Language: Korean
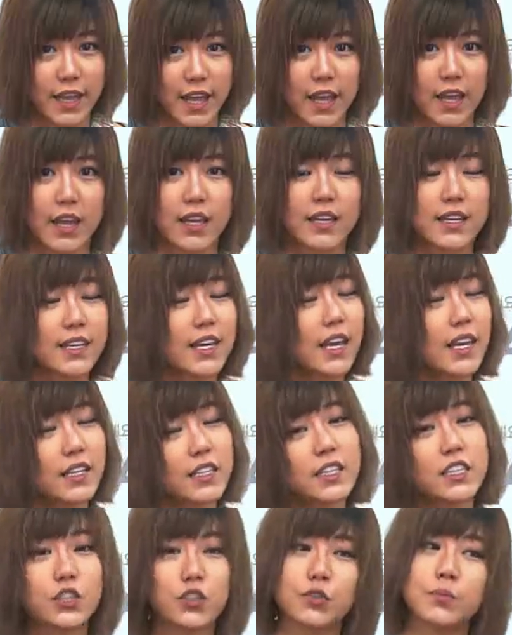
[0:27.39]
네, E,
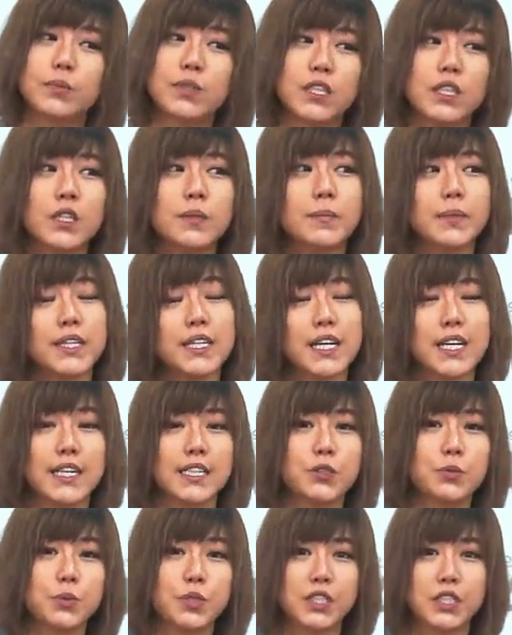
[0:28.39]
A, D, G, B, E
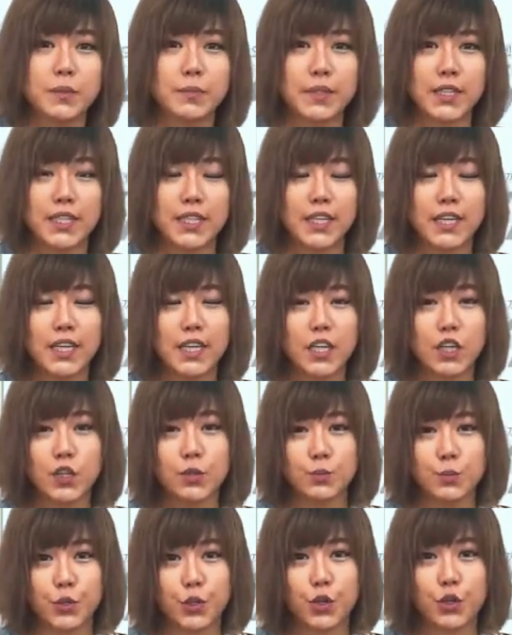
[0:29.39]
미랄의 솔시미
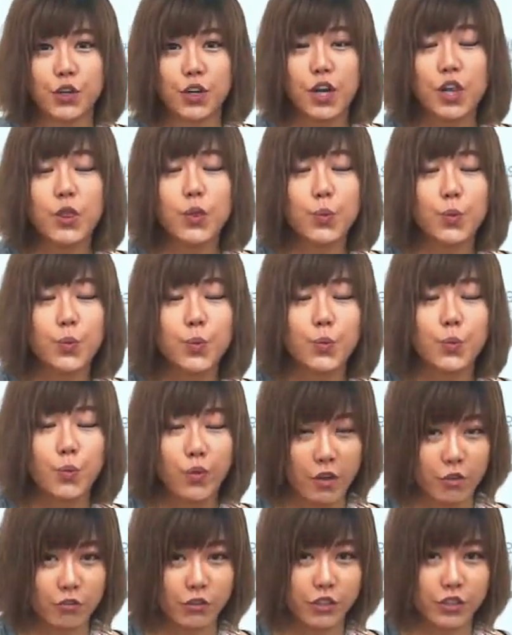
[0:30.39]
이건 무조건
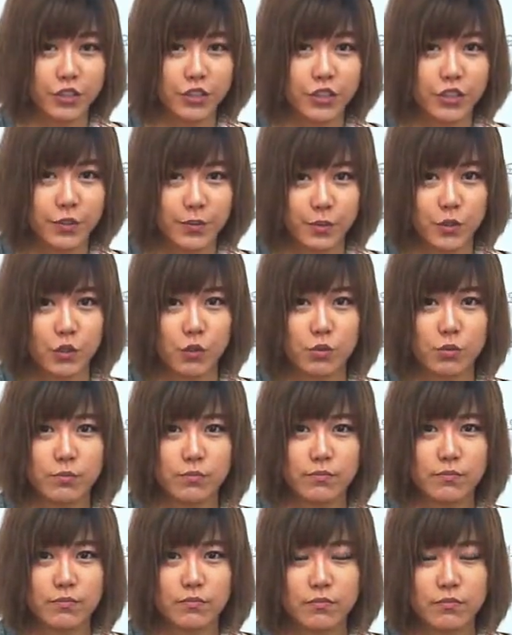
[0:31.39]
외우십시오.
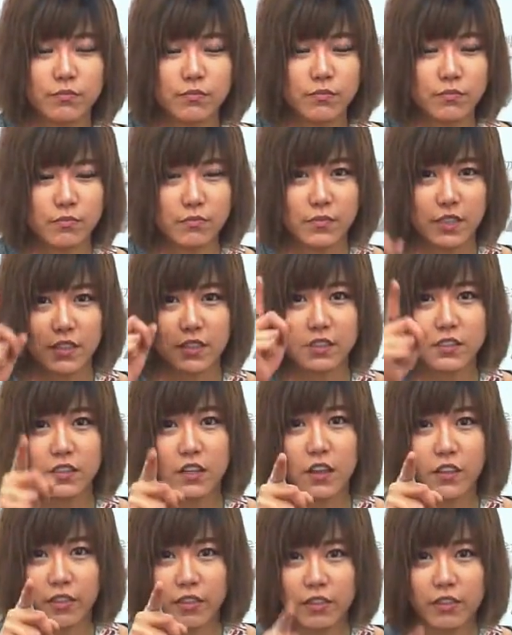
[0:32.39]

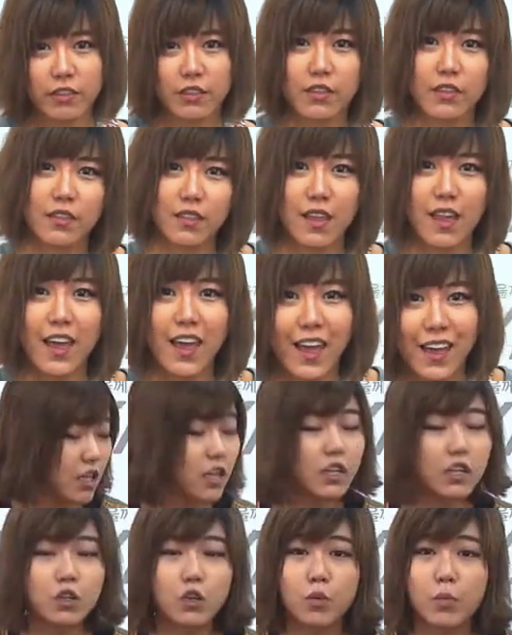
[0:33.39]
레드선
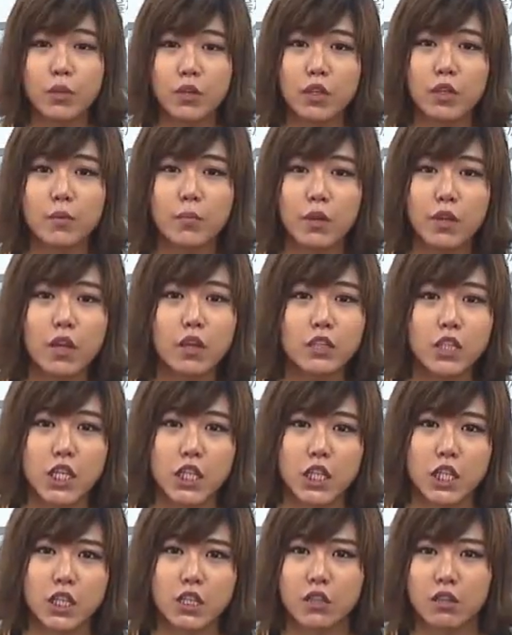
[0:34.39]
이 크로미팅만
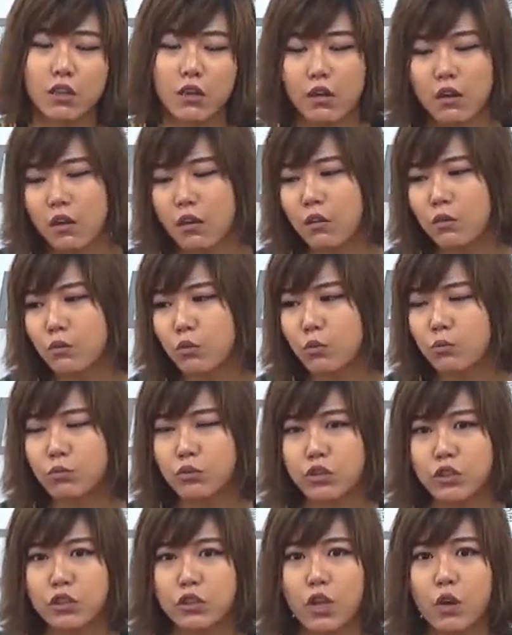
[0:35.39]
하자니 어,
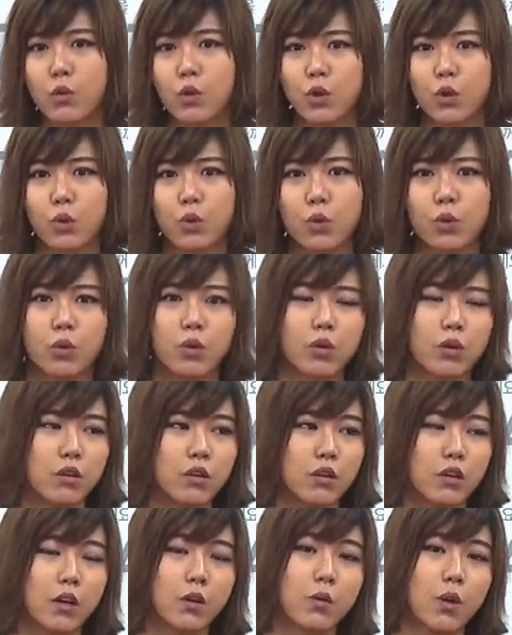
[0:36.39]
너무 지겨워요.
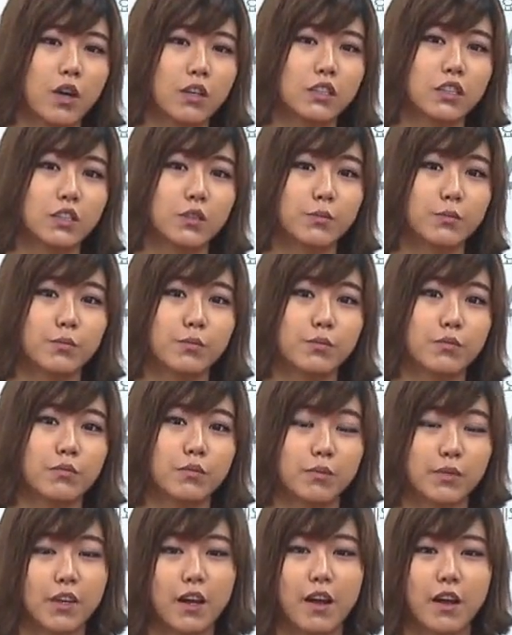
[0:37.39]
라고 하시는
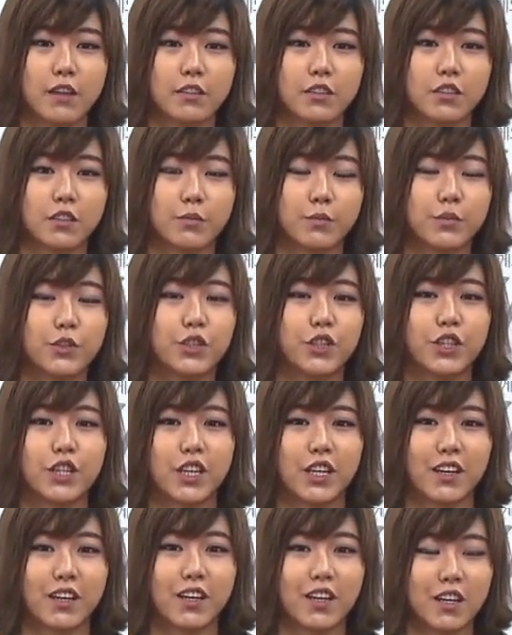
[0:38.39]
생각하시는
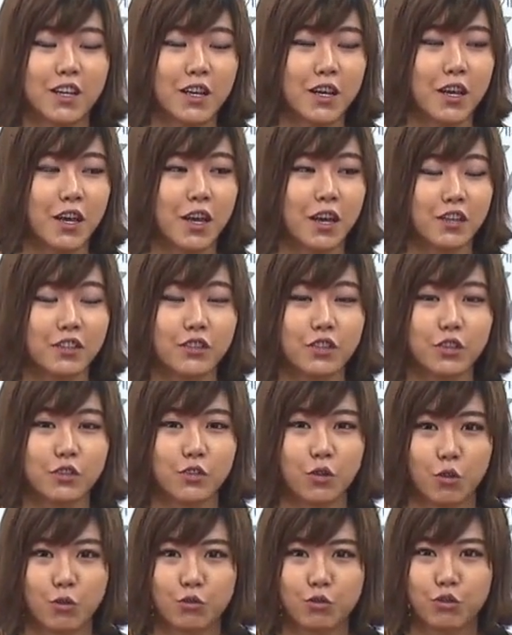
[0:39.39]
분들이 예, 있어요.
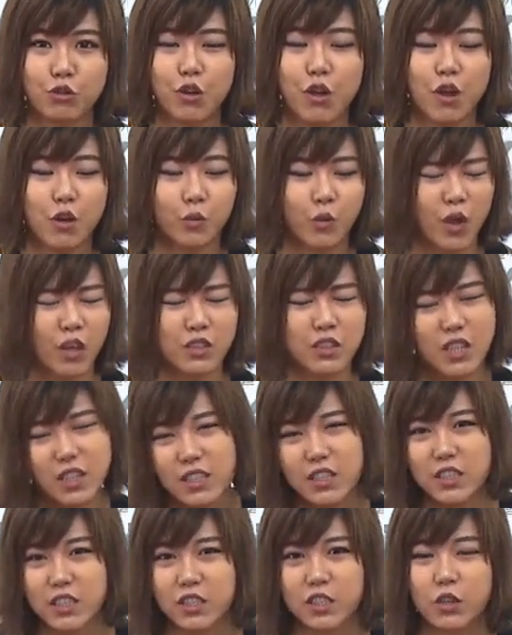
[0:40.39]
저도
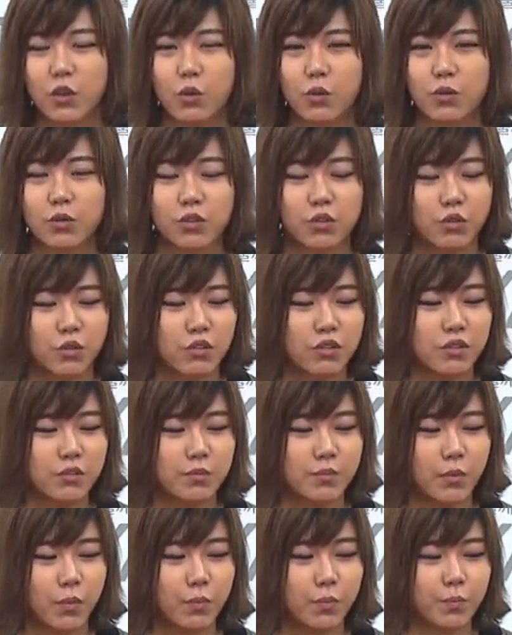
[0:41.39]
굉장히 지겹고
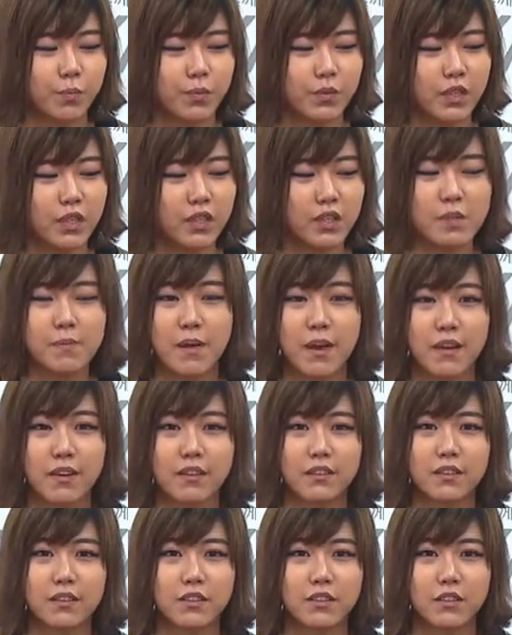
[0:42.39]
이거는 뭐 피를
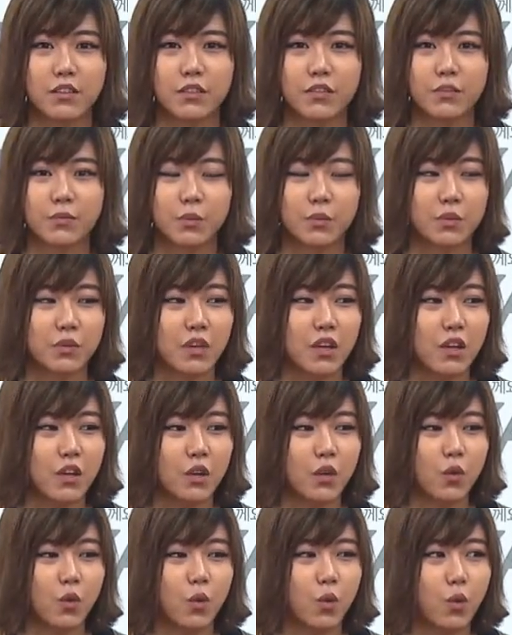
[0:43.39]
말리는 그런 뭐
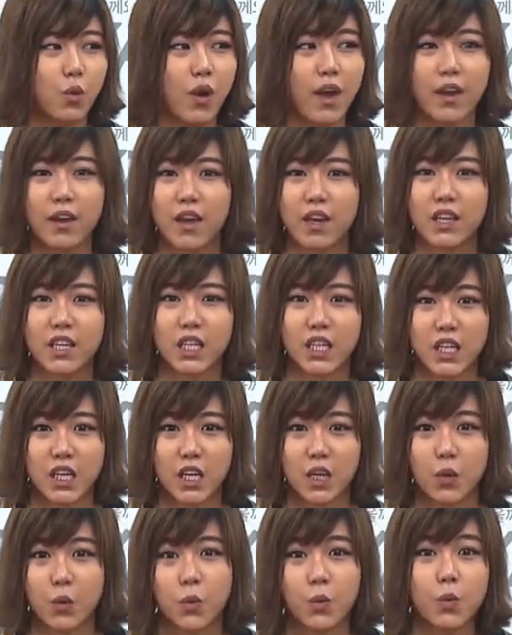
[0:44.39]
고행의
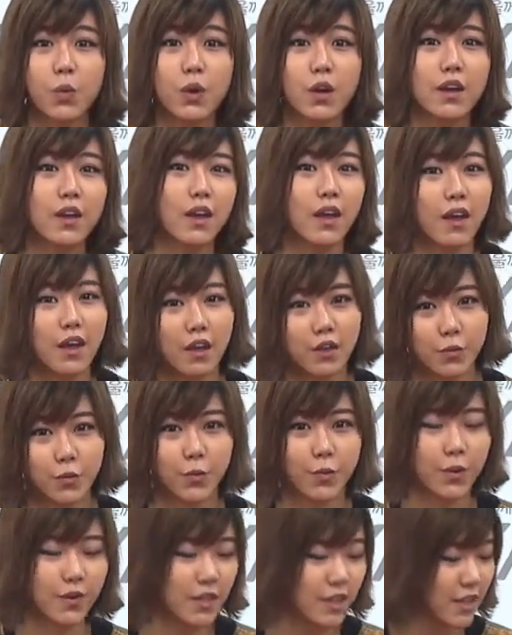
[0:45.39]
길이라고 예,
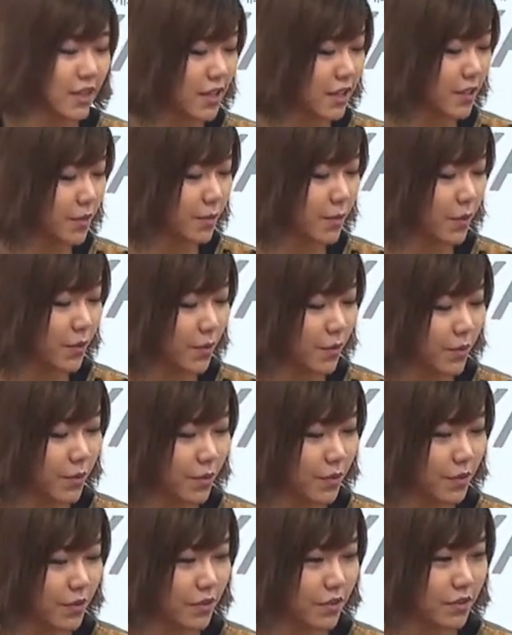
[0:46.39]
해도 뭐
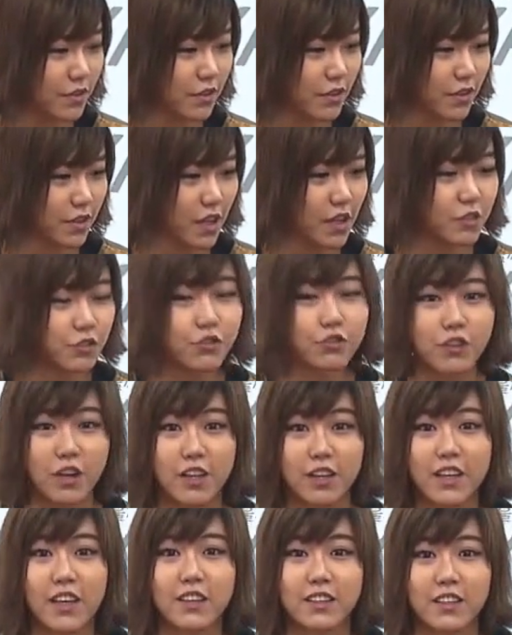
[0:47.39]
할
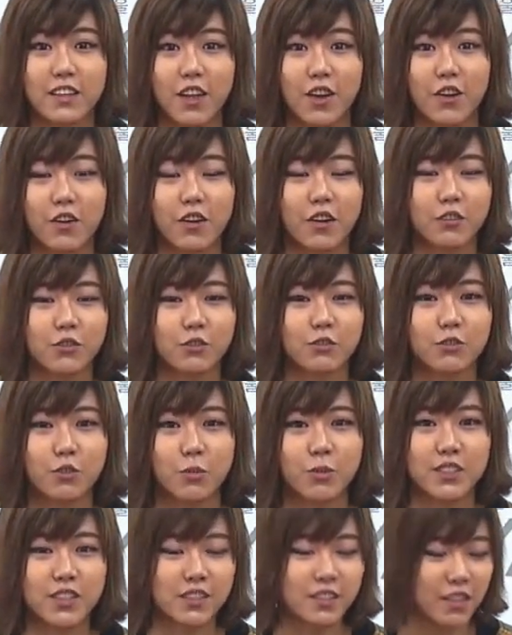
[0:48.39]
수가 있겠는데요. 예, 저도
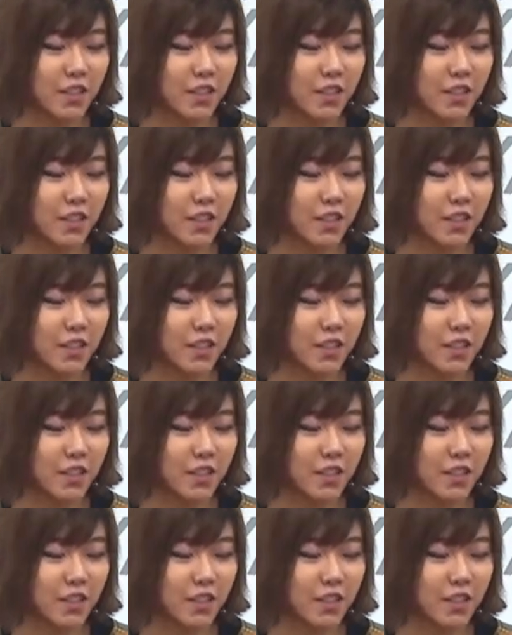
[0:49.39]
정말